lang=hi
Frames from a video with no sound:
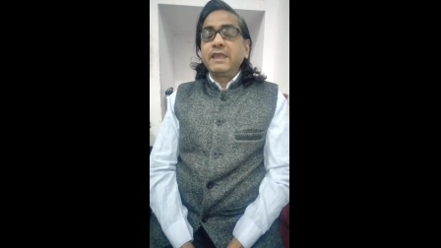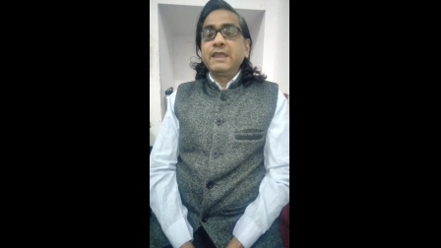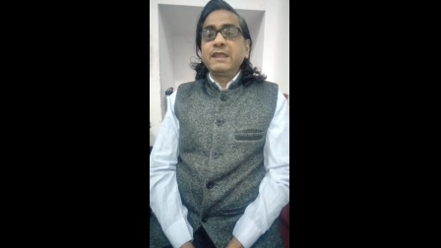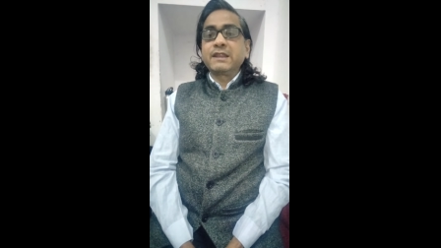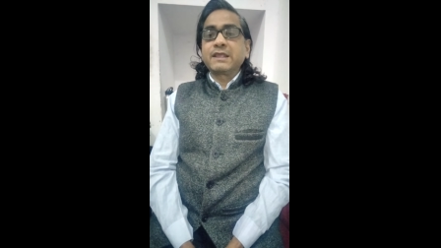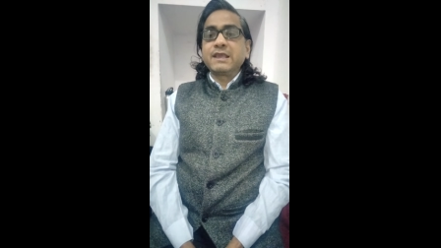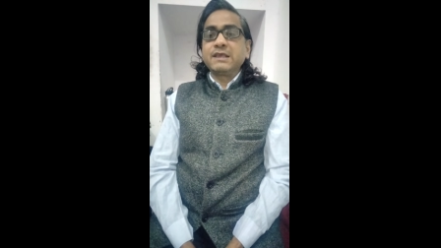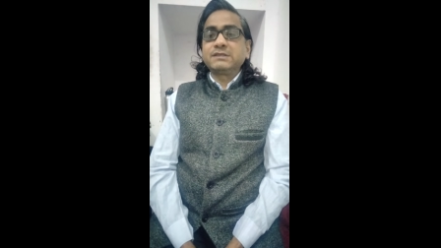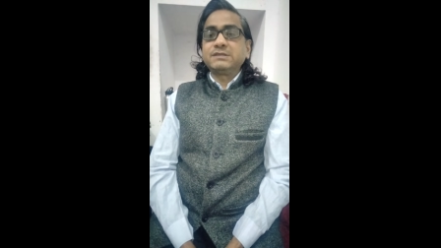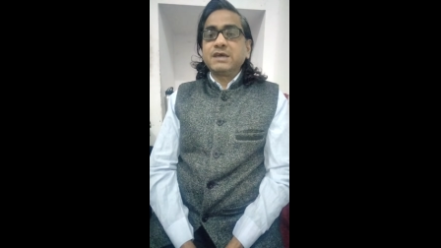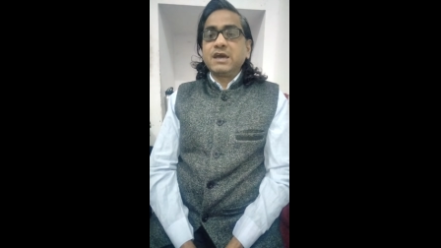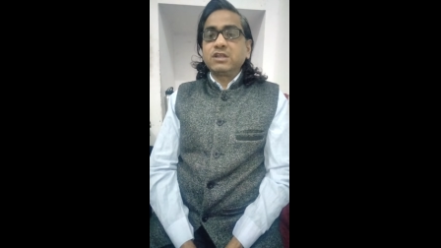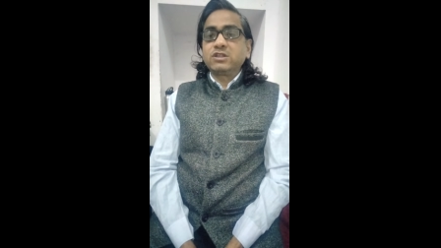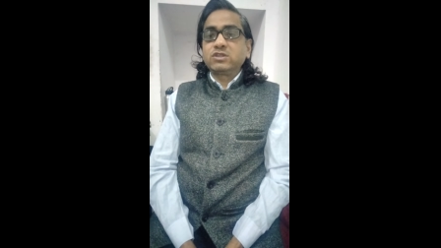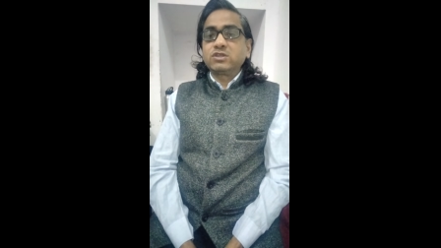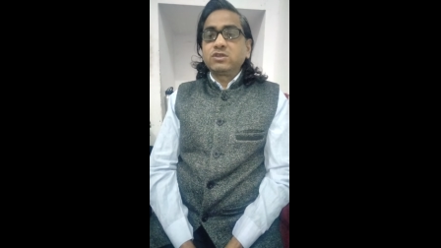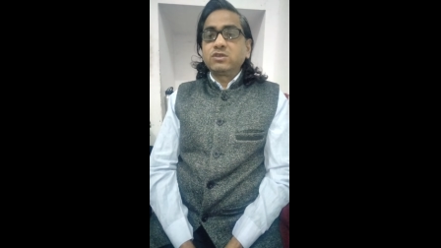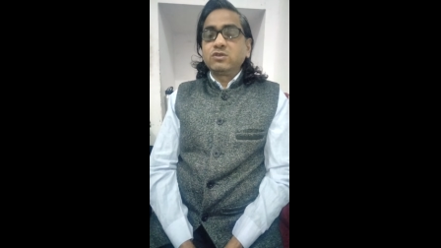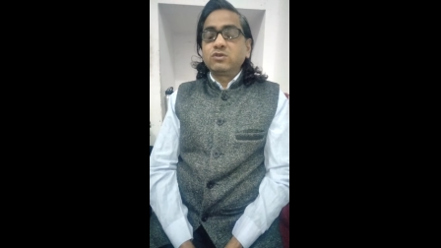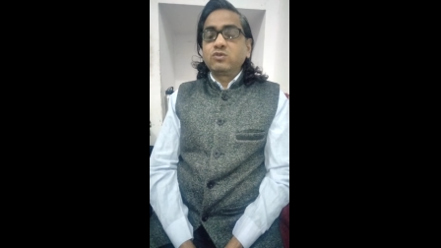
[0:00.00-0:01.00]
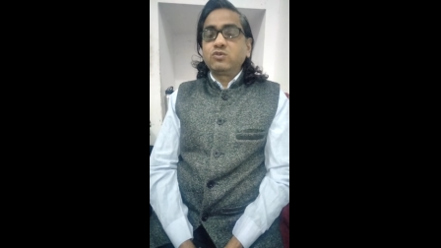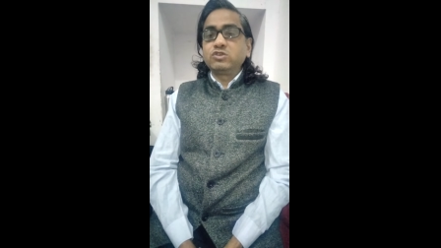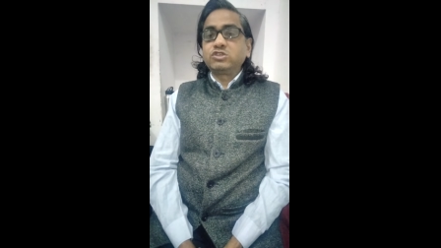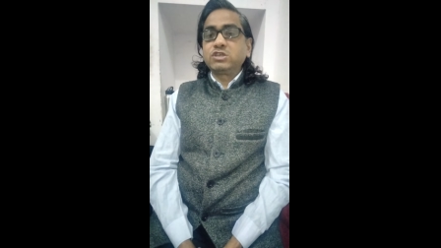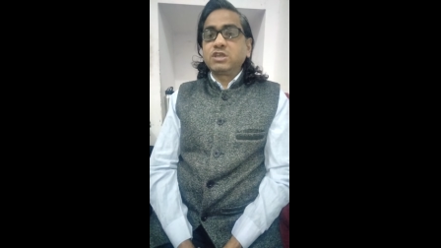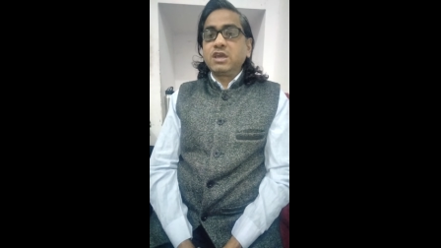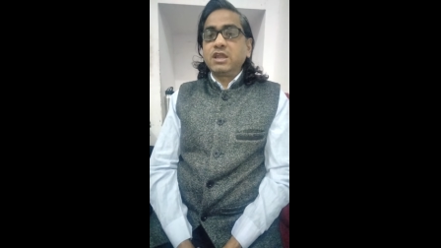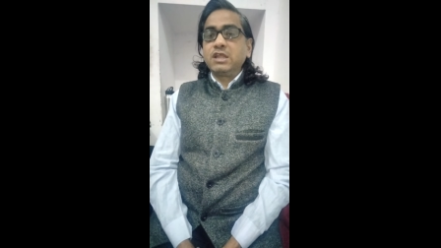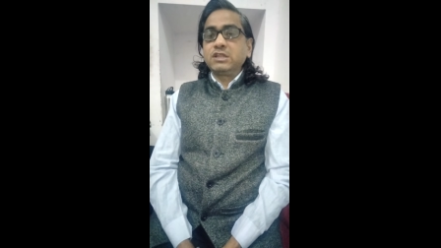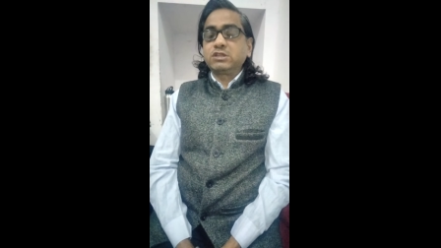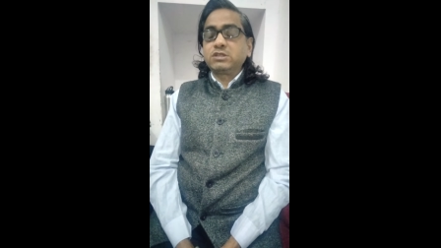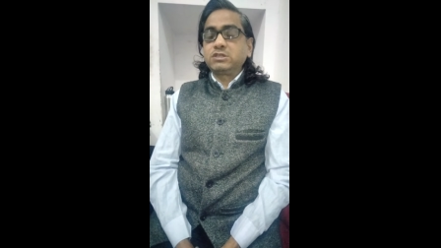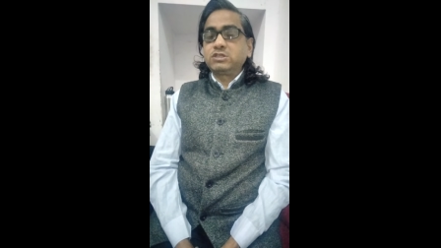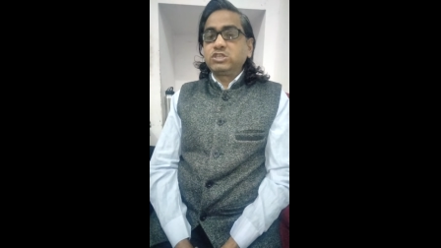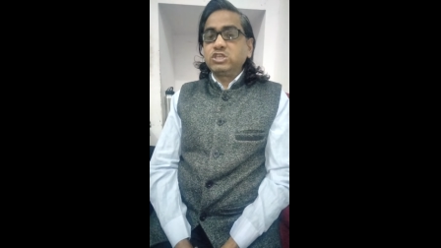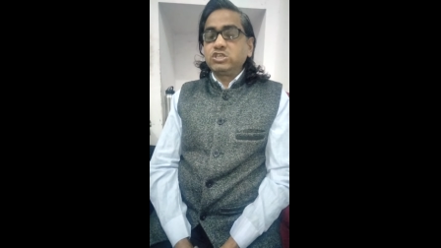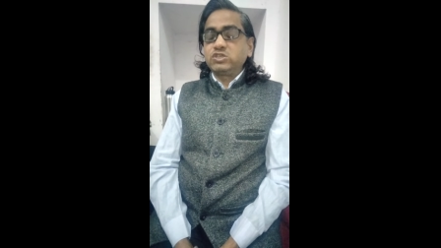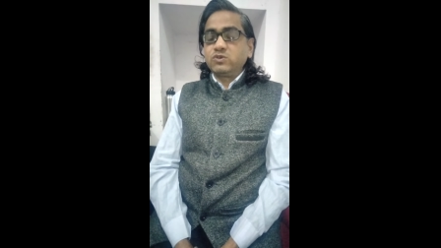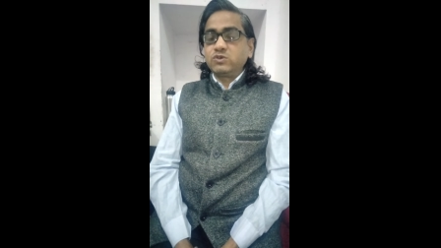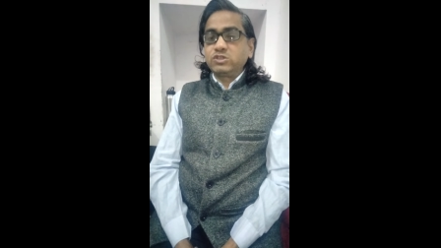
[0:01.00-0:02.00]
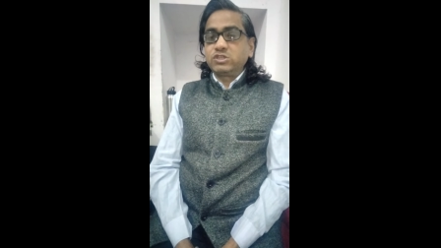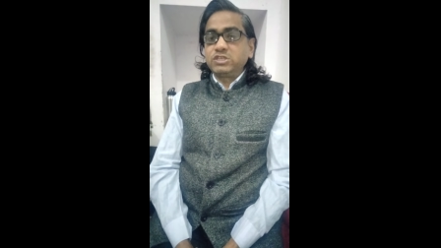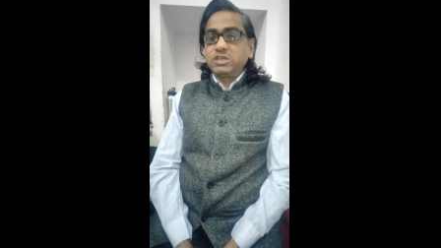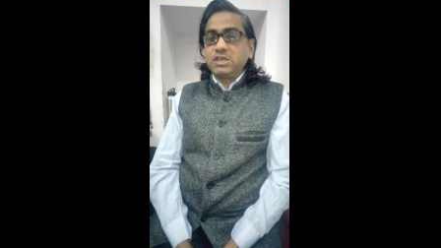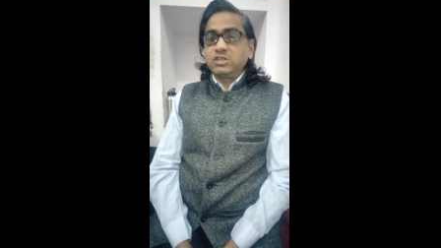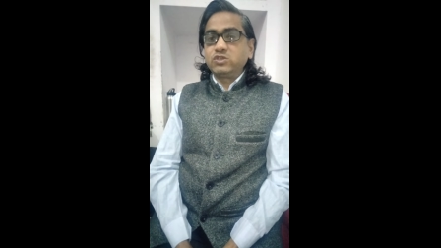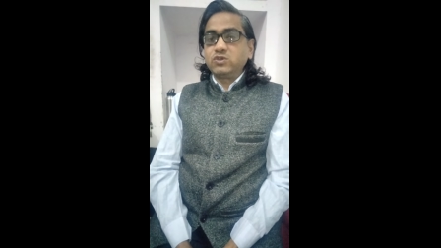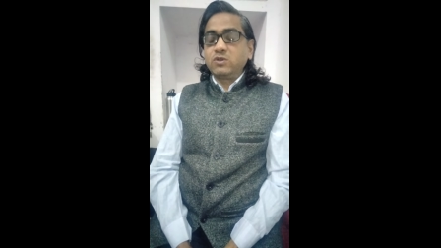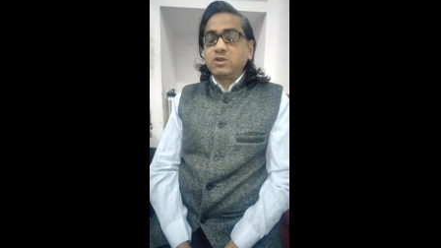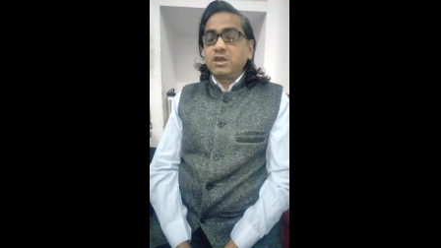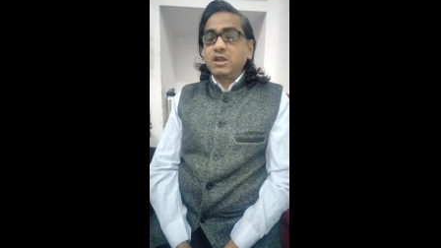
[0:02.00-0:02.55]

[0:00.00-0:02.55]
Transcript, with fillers: इनके साथ कुछ गलत चीज़ होती है जो